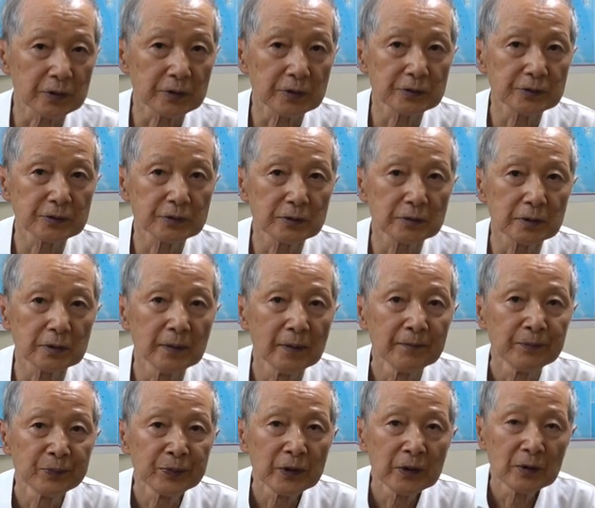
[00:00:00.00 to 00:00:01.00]
んですよね
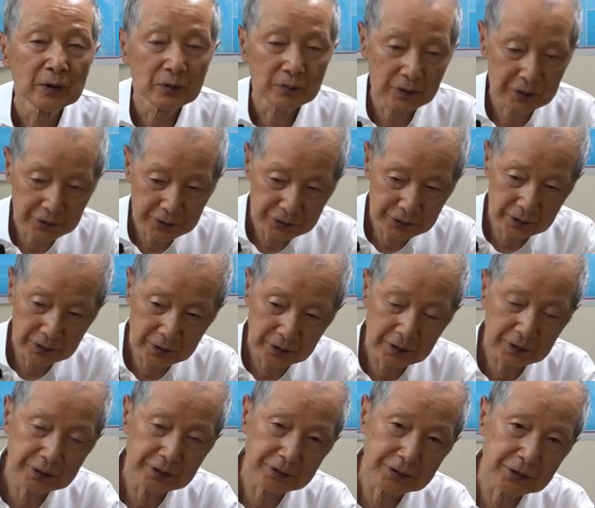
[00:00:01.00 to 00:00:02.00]
私は
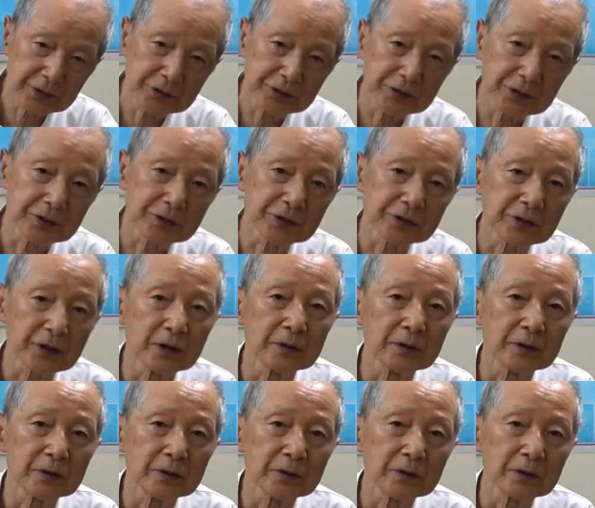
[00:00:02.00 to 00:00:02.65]
傘さしてきた